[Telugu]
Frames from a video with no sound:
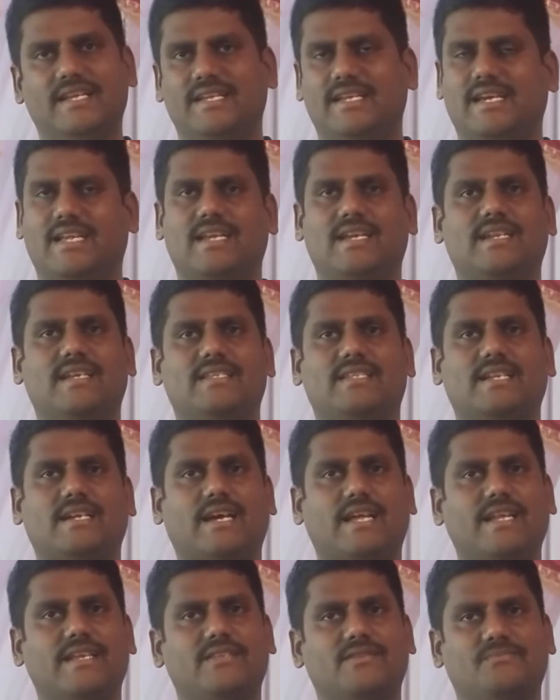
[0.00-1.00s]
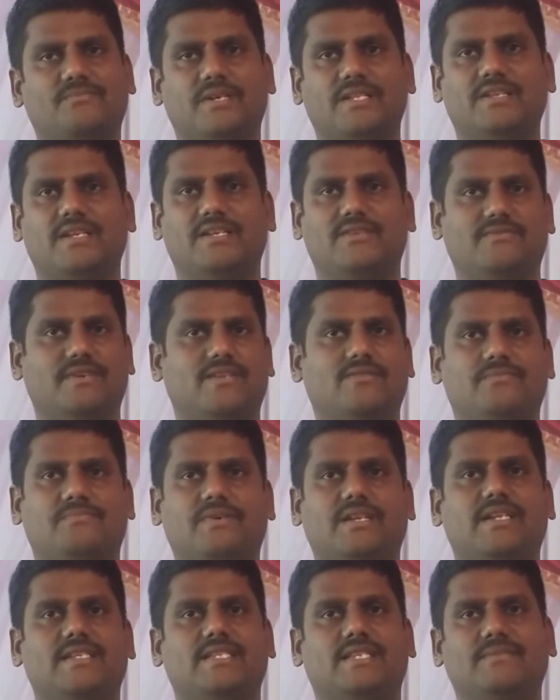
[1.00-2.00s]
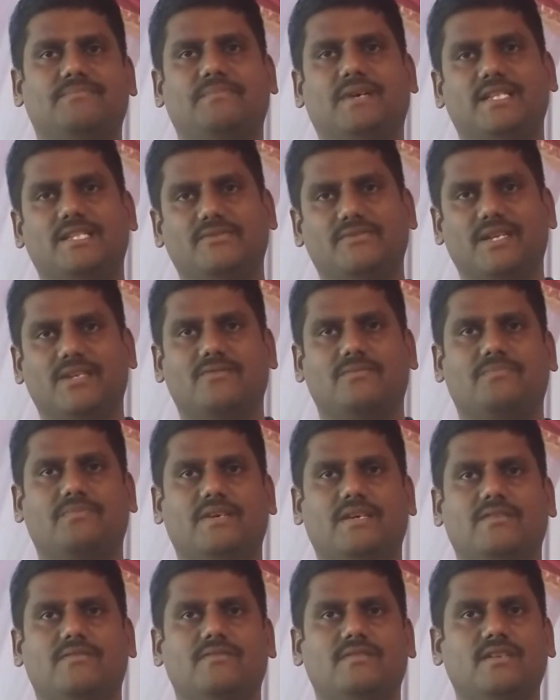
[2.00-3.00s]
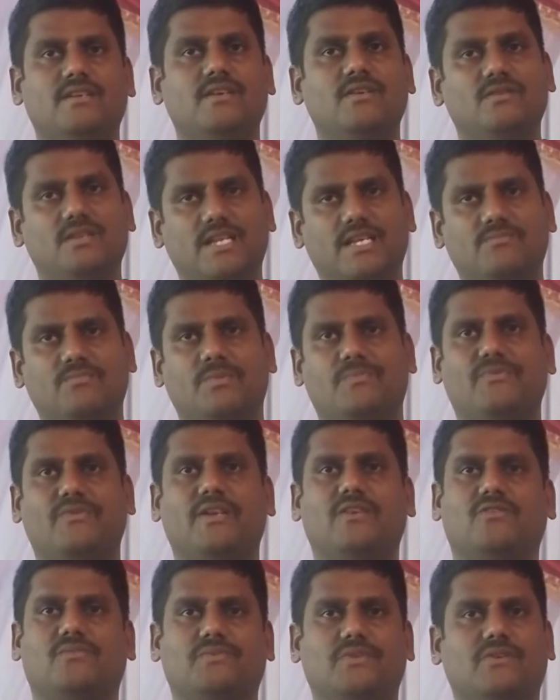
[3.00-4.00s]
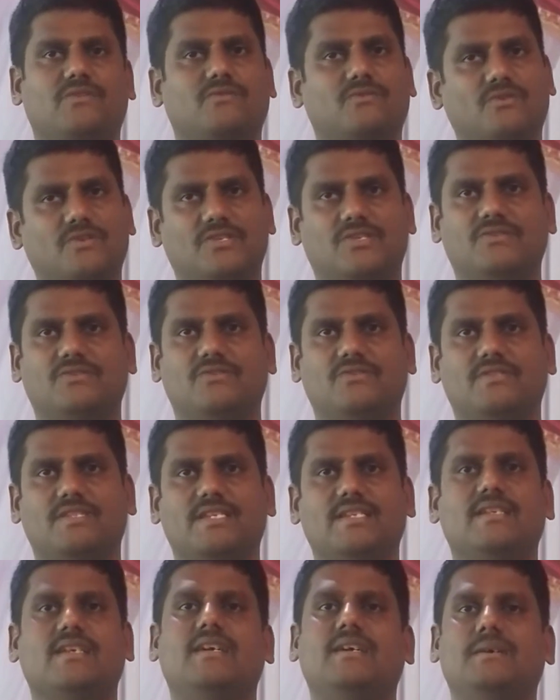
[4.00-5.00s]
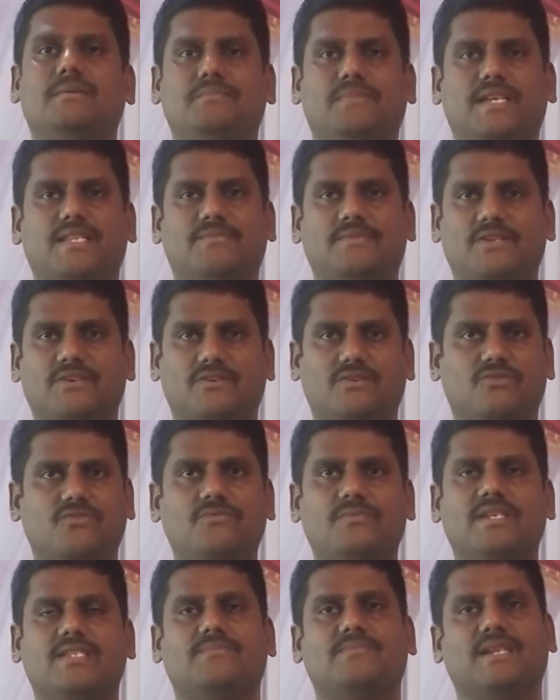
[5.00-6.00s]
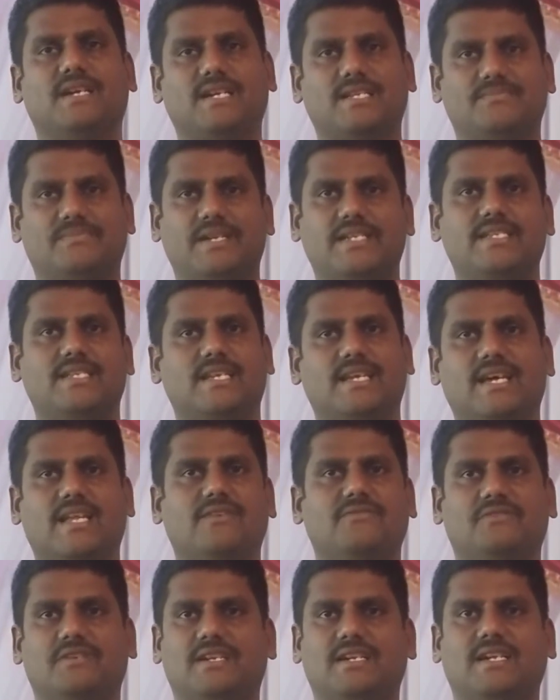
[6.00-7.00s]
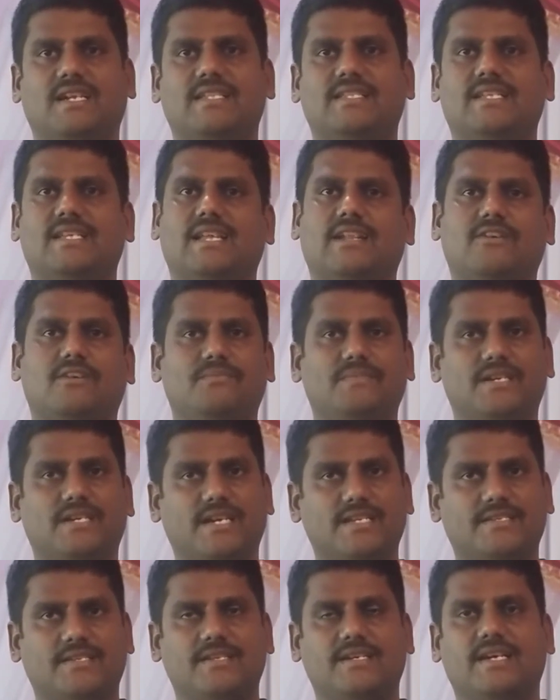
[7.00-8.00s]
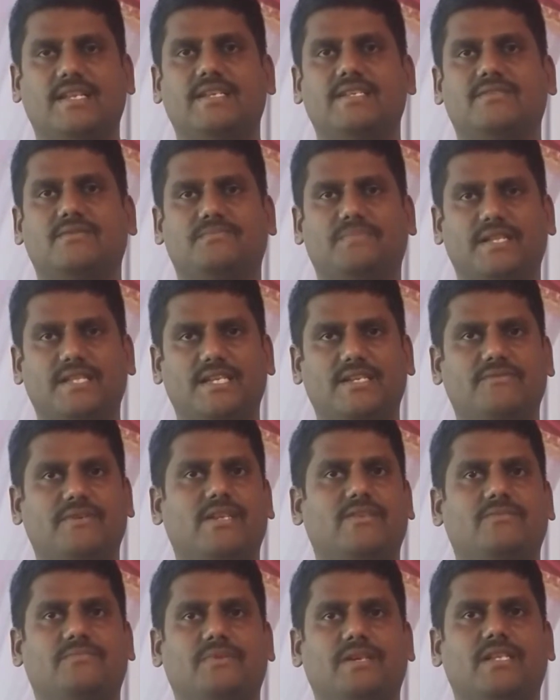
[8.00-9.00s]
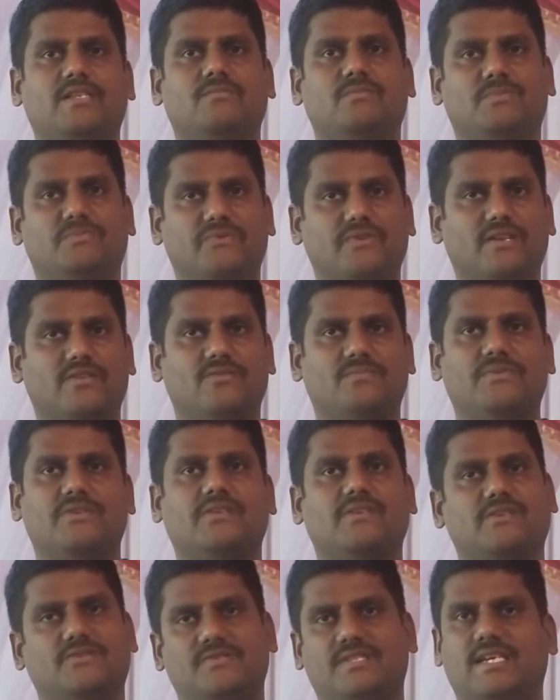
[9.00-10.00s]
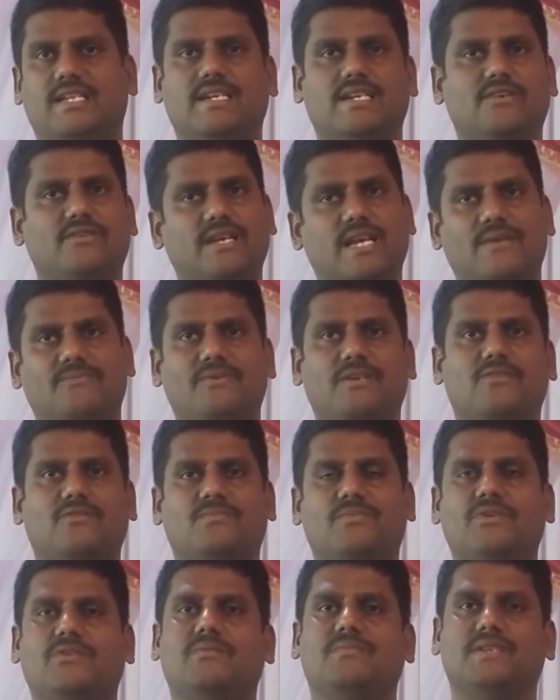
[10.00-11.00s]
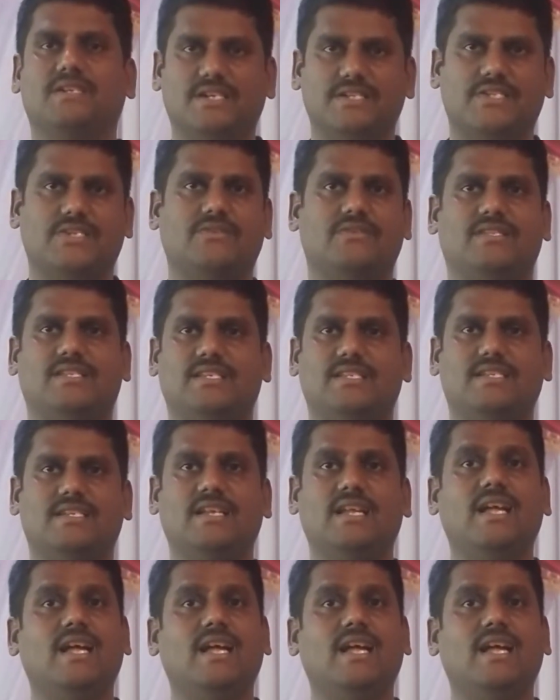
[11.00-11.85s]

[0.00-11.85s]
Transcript: ఎవరైనా సరే కనీసం పదిహేను వేల రూపాయల నుంచి పదివేల రూపాయలు లేదా ముప్పై వేల రూపాయల వరకు కోర్సు ఉంటుంది ప్లస్ మీరు ఒక టూ మంత్స్ మీరు అక్కడ స్పెండ్ చేయాలనుకున్నట్లయితే ఎలాగో మీకు ఖర్చులు కనీసం పదిహేను వేల రూపాయల నుంచి ముప్పై వేల రూపాయల వరకు అవుతుంది అనగా ఒక యాభై వేల రూపాయల వరకు మీకు ఖర్చు అవుతుంది